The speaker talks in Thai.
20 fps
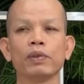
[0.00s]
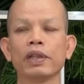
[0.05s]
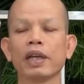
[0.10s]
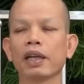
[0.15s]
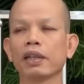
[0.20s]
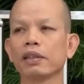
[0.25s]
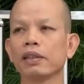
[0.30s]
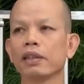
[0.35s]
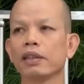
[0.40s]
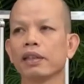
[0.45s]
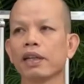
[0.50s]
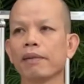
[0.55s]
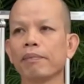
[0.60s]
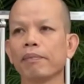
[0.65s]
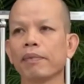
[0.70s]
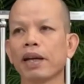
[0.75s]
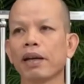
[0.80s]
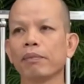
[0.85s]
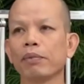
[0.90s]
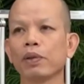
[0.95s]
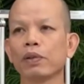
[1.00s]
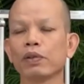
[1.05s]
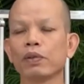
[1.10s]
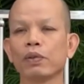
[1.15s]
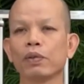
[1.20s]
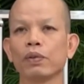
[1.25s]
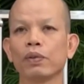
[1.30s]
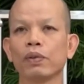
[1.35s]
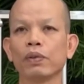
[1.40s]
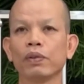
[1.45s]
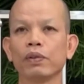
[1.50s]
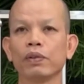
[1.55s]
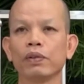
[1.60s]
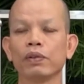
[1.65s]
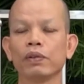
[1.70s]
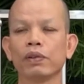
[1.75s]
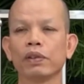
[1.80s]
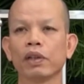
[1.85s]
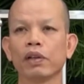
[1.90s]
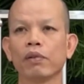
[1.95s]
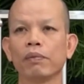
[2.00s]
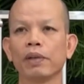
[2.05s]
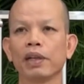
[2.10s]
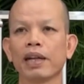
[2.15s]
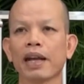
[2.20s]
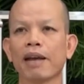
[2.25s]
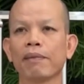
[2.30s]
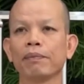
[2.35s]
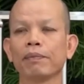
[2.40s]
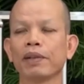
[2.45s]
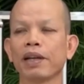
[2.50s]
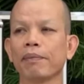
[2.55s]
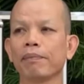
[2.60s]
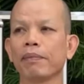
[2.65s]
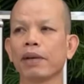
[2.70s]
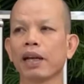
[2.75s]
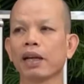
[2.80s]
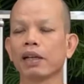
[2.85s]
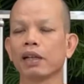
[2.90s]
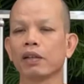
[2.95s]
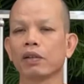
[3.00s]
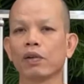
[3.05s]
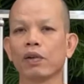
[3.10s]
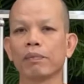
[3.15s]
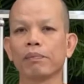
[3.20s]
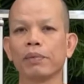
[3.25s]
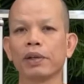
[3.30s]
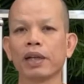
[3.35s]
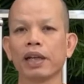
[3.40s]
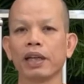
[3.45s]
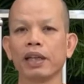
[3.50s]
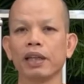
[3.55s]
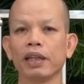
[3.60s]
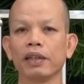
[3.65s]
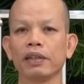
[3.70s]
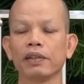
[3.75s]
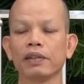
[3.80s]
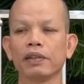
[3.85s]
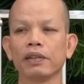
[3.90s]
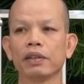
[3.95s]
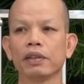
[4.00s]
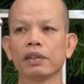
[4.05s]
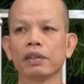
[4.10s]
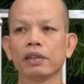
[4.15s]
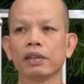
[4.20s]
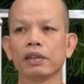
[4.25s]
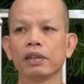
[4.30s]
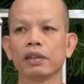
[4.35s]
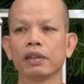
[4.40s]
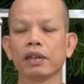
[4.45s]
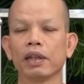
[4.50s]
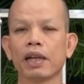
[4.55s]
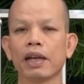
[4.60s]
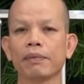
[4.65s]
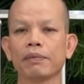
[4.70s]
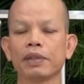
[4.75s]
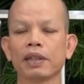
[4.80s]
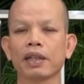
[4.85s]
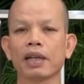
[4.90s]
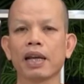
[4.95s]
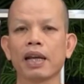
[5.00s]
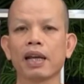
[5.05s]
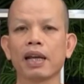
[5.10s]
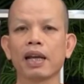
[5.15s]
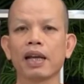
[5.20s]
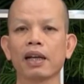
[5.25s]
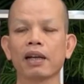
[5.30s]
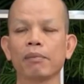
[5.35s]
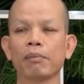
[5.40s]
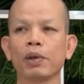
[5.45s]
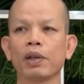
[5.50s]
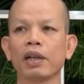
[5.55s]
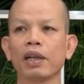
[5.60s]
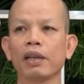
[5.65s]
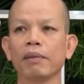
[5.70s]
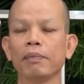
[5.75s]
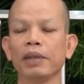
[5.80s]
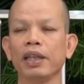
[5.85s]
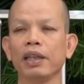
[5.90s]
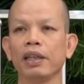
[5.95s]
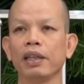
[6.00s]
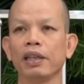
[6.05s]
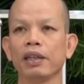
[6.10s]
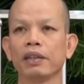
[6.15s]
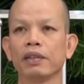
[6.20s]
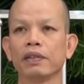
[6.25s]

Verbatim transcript: มู่จักซื้อธรรมะพ่อโตเขามาถามธรรมะก็ตอบบ่ได้ลาบสกาละกับบ่ใครมี